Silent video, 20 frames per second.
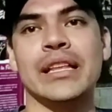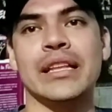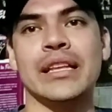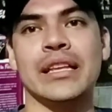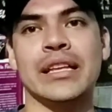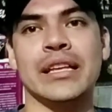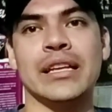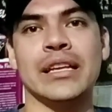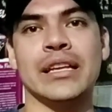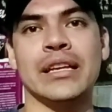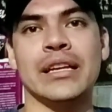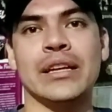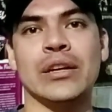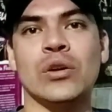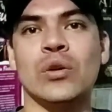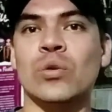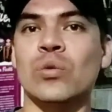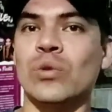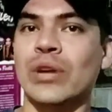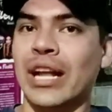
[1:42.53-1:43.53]
eh,
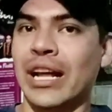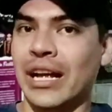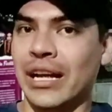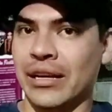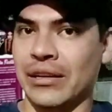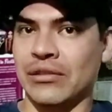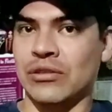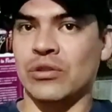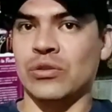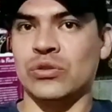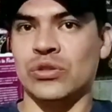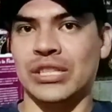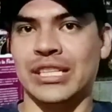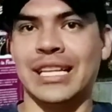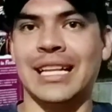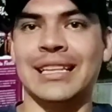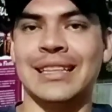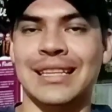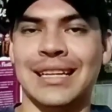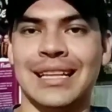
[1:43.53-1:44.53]
con una
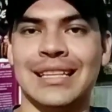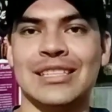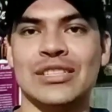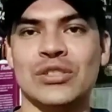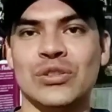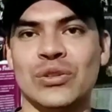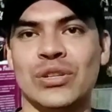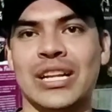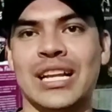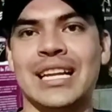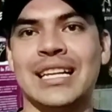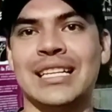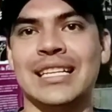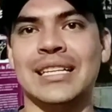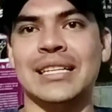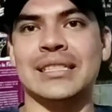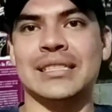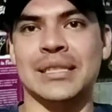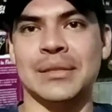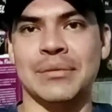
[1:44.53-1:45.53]
cocina tradicional
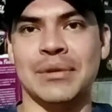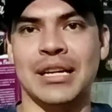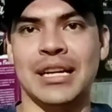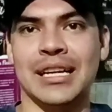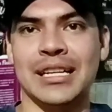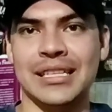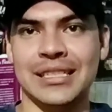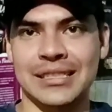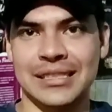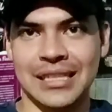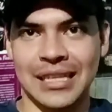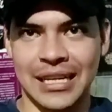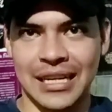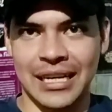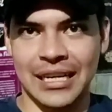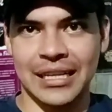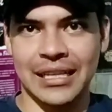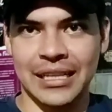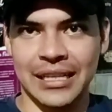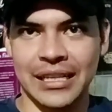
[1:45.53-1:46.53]
que se va a
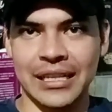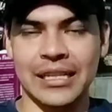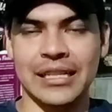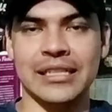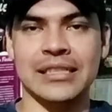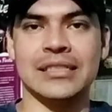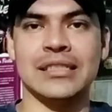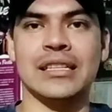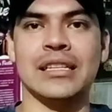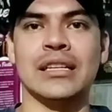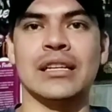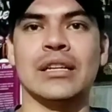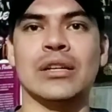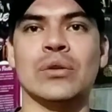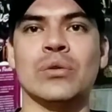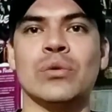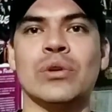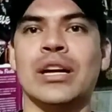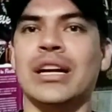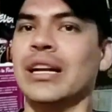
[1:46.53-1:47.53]
instalar en este
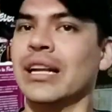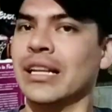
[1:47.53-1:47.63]
lugar,